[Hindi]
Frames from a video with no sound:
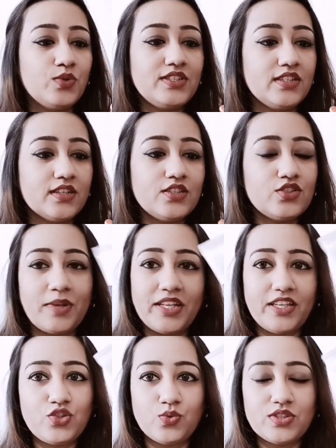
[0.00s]
चूज यर सो
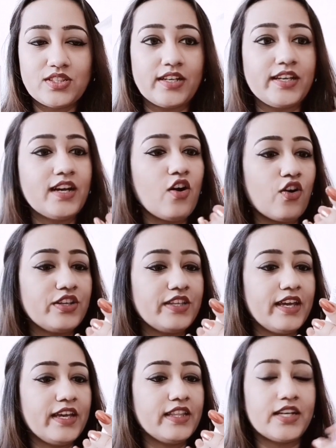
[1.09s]
मैंने ये चूज कर लिया और
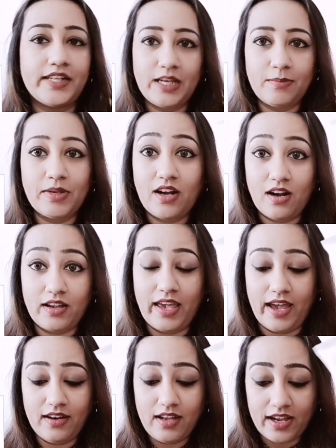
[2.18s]
ये है थर्टी एम का
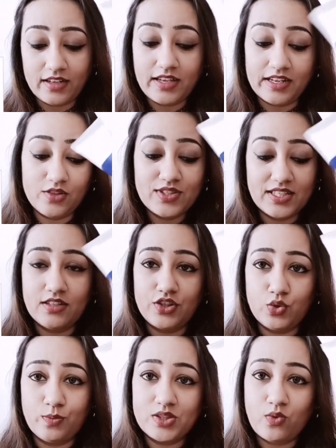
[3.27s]
अगेन एंड कैन यू सी
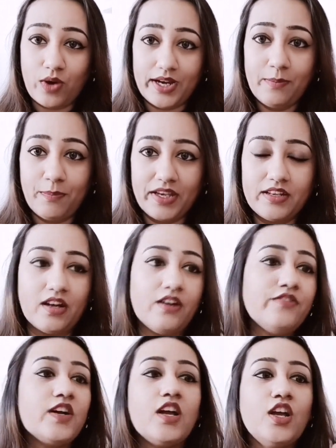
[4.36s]
द ट्यूब इज क्वाइट बिग
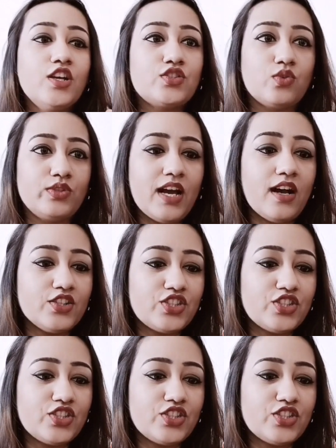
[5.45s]
इनफ सो या